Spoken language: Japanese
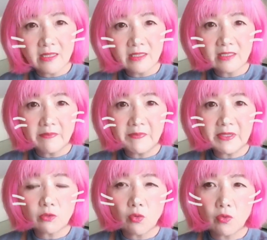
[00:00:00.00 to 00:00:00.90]
やっぱり
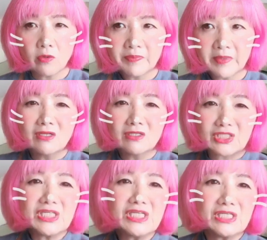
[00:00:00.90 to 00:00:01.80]
こう
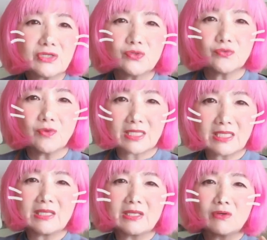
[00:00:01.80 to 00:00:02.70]
血肉湧
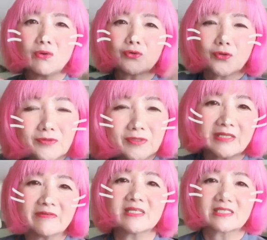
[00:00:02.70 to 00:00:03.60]
き踊るっていう
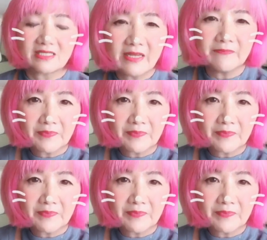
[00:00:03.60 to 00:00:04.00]
んですかね